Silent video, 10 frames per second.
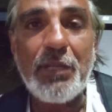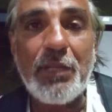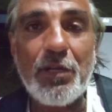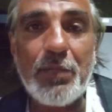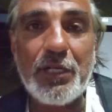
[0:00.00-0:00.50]

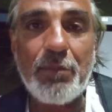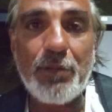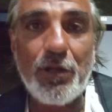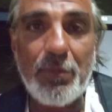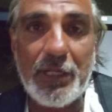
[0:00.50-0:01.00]
pero bueno,
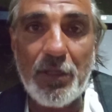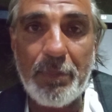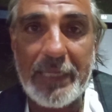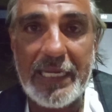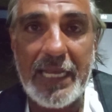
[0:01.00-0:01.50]
por lo menos
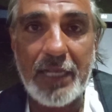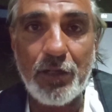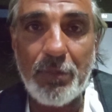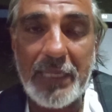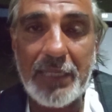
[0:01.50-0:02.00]
para
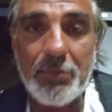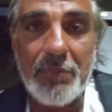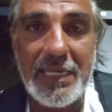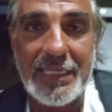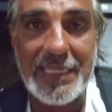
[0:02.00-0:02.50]
comer
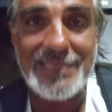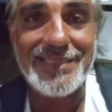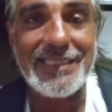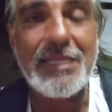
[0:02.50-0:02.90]
me alcanza.